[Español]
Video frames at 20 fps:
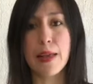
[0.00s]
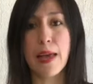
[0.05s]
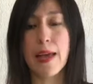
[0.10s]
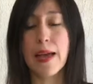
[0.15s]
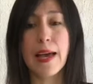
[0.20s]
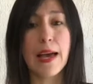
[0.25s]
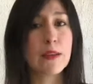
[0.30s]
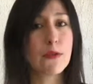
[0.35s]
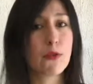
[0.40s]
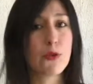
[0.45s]

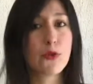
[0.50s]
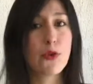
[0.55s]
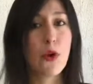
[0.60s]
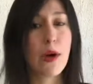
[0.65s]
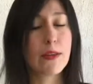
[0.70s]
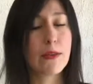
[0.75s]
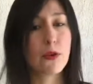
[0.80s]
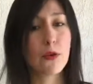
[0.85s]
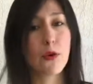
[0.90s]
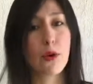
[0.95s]
engatusó
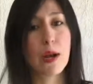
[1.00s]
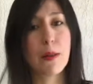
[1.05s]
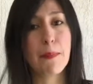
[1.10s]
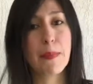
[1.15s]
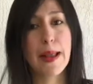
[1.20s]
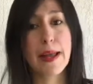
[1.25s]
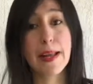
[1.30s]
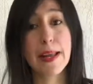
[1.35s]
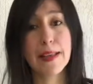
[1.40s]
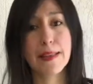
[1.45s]
a todo el
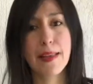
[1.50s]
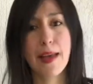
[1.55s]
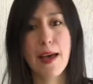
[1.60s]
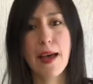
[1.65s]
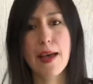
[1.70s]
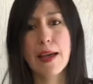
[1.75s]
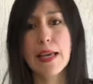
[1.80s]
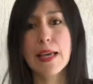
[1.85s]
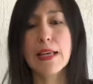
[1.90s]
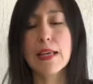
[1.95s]

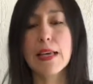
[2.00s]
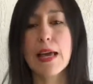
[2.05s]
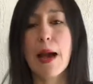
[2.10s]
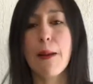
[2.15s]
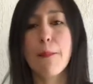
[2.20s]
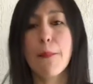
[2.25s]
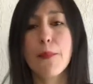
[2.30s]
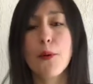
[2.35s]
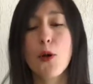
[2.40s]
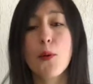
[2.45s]
planeta y
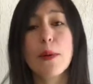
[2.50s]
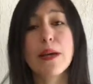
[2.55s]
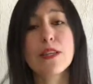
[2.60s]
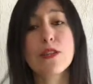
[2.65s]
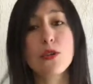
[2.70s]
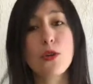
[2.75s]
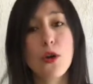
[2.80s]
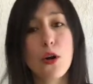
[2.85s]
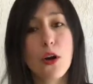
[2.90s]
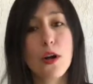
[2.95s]

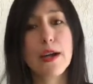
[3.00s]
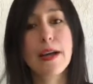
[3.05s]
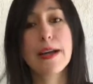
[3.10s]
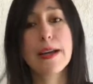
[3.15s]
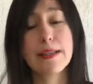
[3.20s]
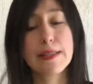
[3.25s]
aprovechó